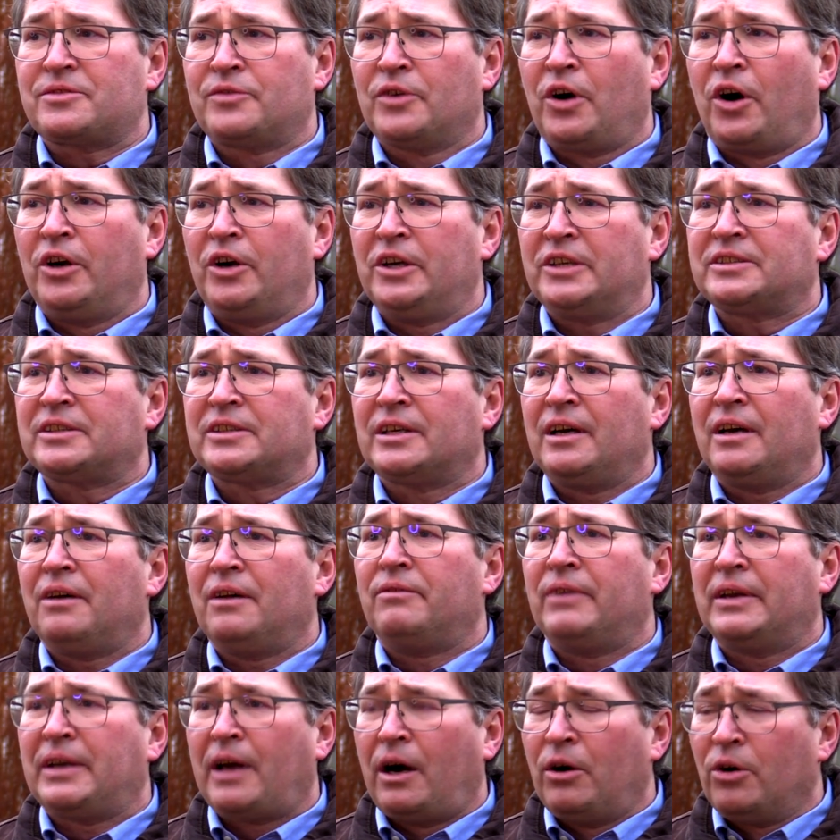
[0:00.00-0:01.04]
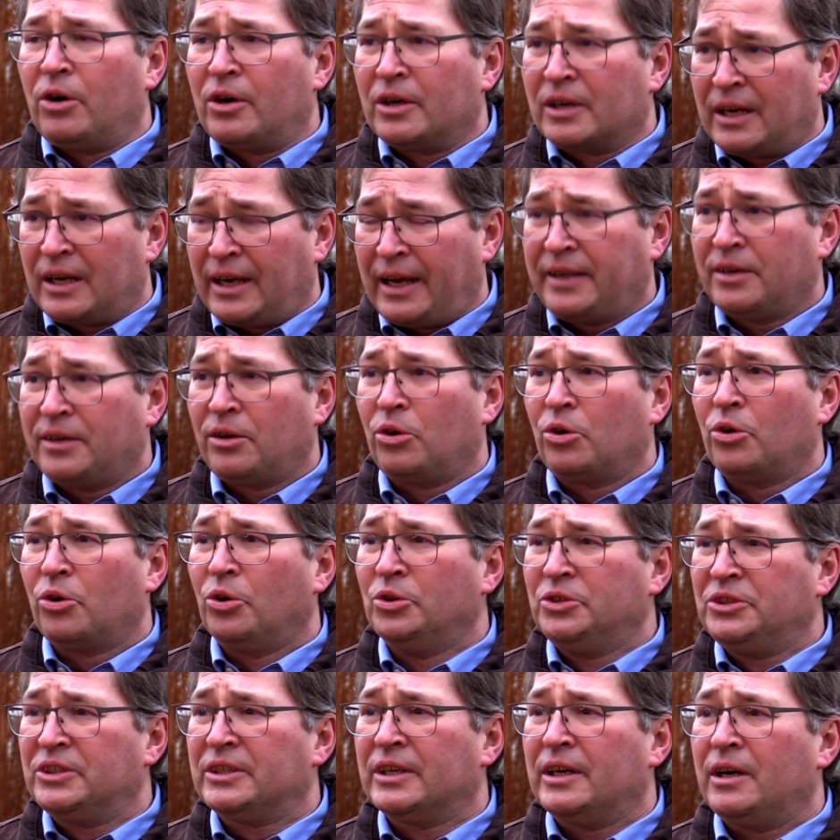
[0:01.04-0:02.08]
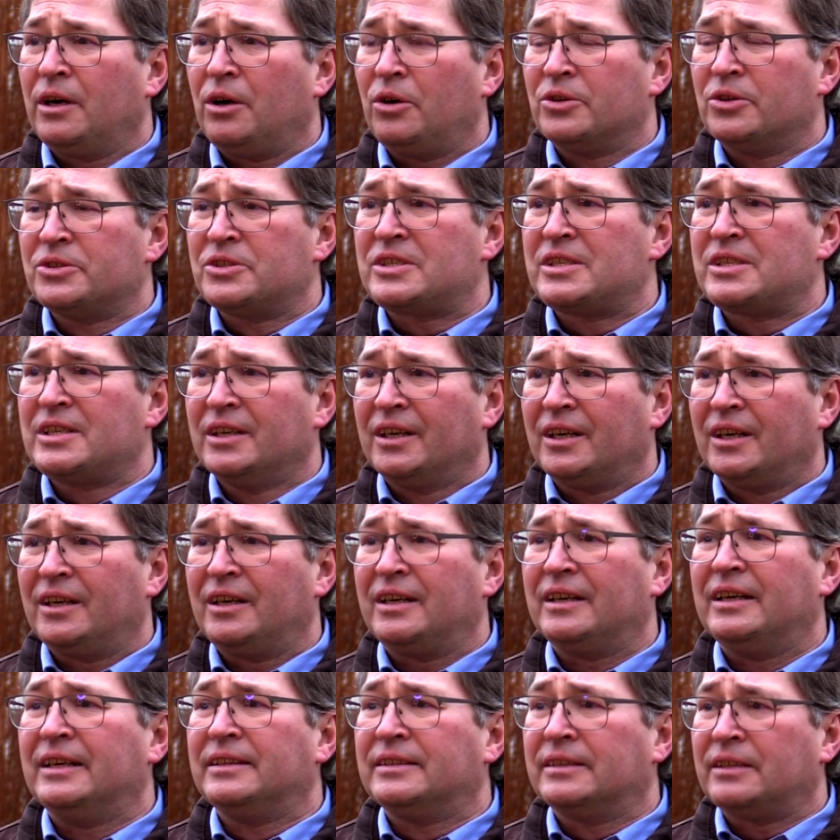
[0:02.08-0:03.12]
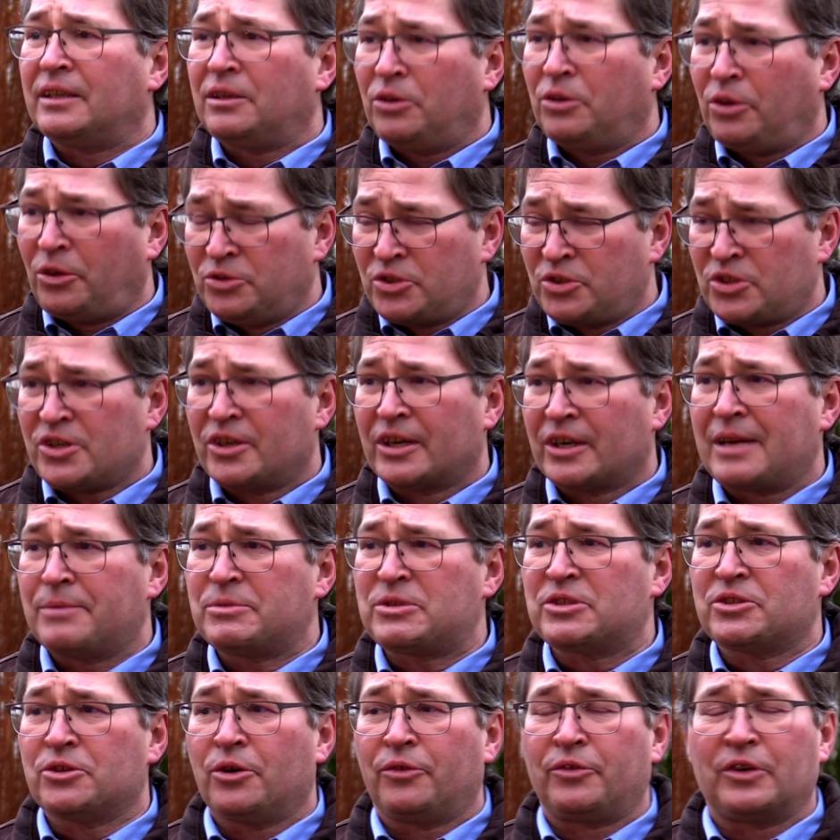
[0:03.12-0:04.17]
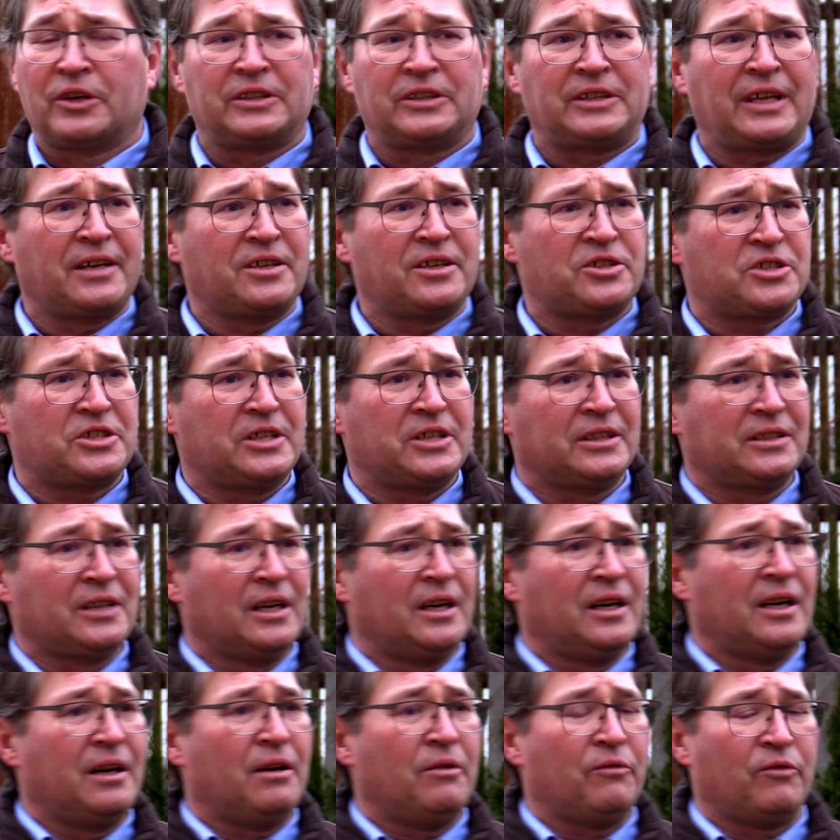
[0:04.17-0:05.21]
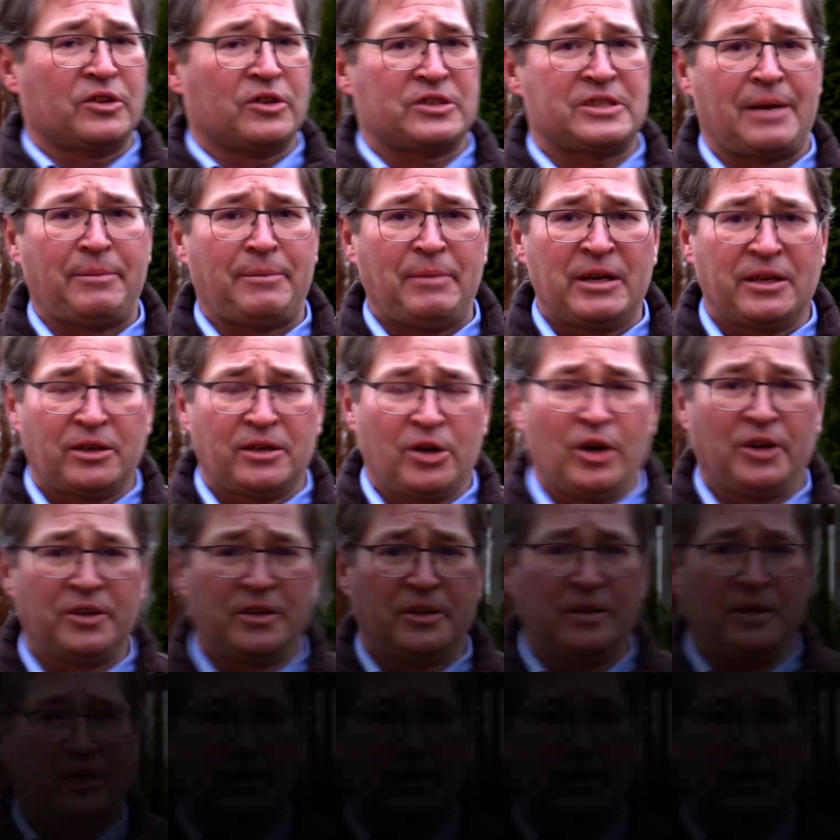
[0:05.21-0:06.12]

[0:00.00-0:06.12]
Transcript: wir heute, wenn auch in kleiner Runde, uns hier in unserer Remsdorfer Gedenkstätte versammeln können.